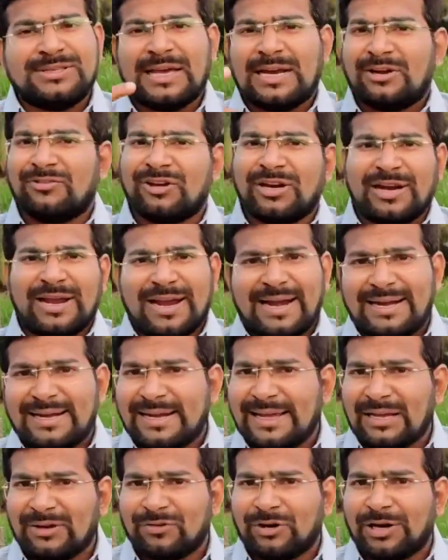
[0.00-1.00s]
జనవరి
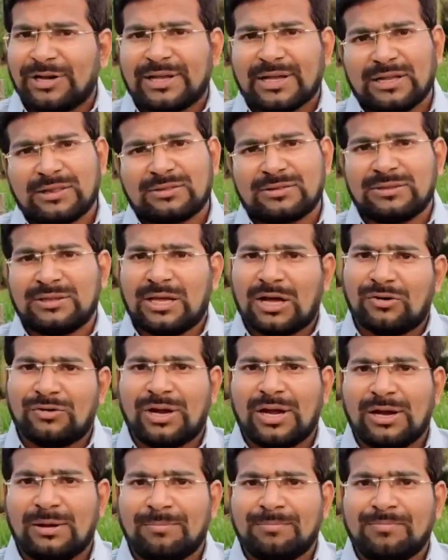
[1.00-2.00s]
ఎండింగ్ వరకు వెళ్తుంది
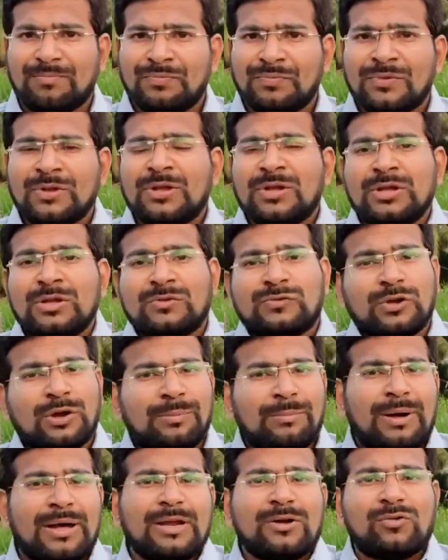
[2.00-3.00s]
అవునా సో
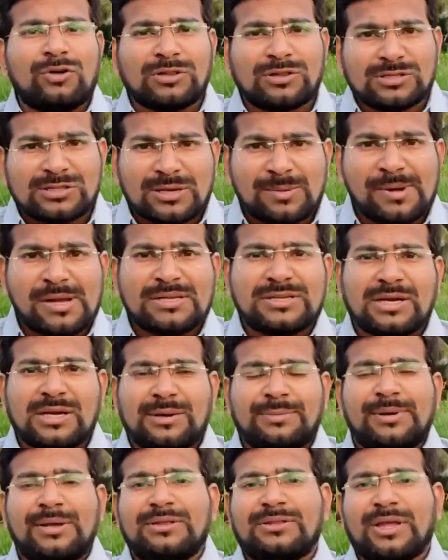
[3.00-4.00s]
మరికొంత
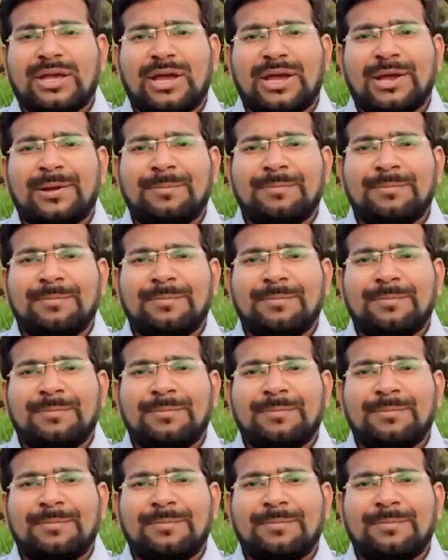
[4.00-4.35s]
సమాచారం అయితే